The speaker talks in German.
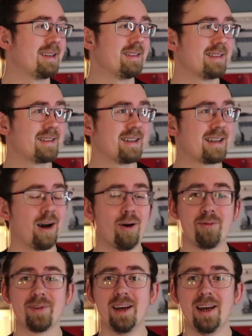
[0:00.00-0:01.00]
ge
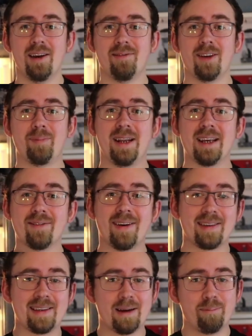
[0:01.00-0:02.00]
gekauft. Wenn ich bedenke,
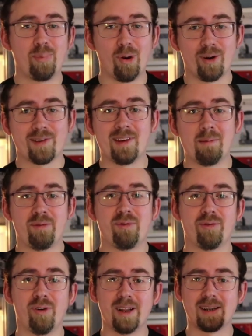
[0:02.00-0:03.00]
was ich an Börsen immer
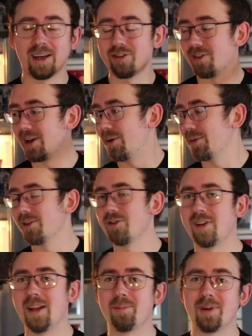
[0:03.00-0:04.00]
für volle Taschen
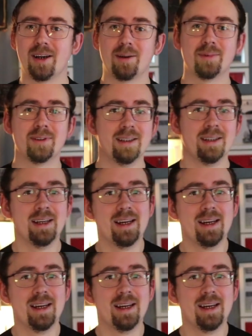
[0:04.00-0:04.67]
rausgeschleppt habe.